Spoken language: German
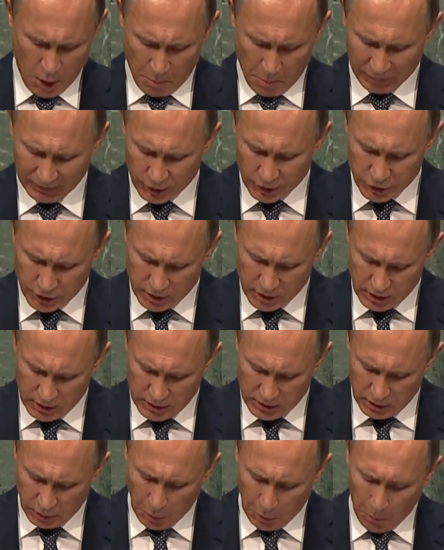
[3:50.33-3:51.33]
und seine
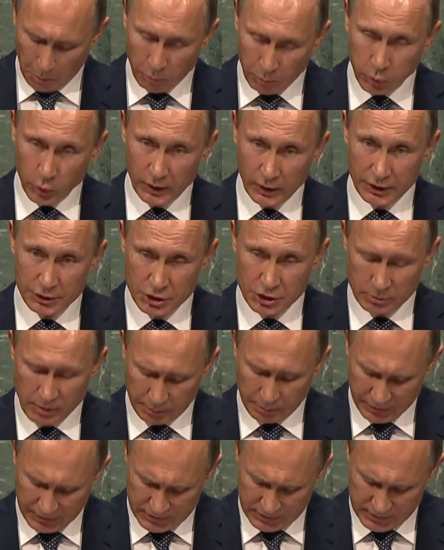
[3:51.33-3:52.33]
Pläne gehen noch
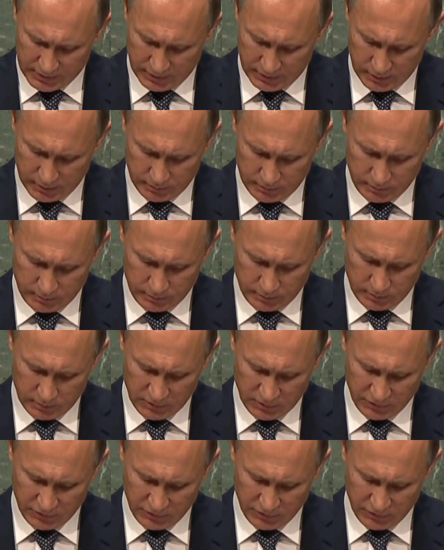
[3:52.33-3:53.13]
weiter als das.